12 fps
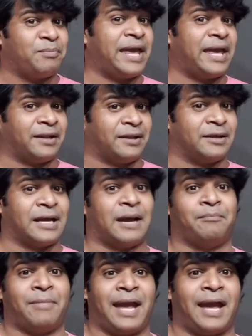Если вы
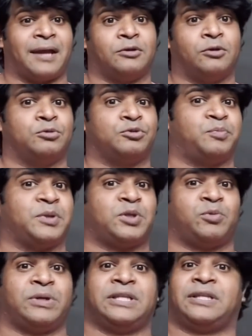взрослый мужчина,
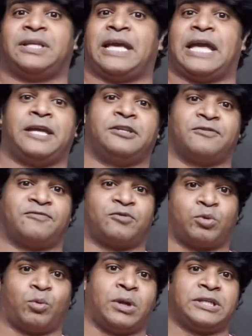мужчина в
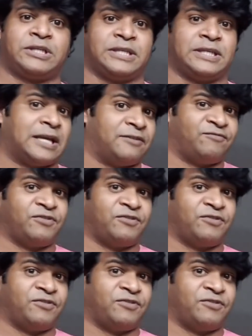возрасте от 20 до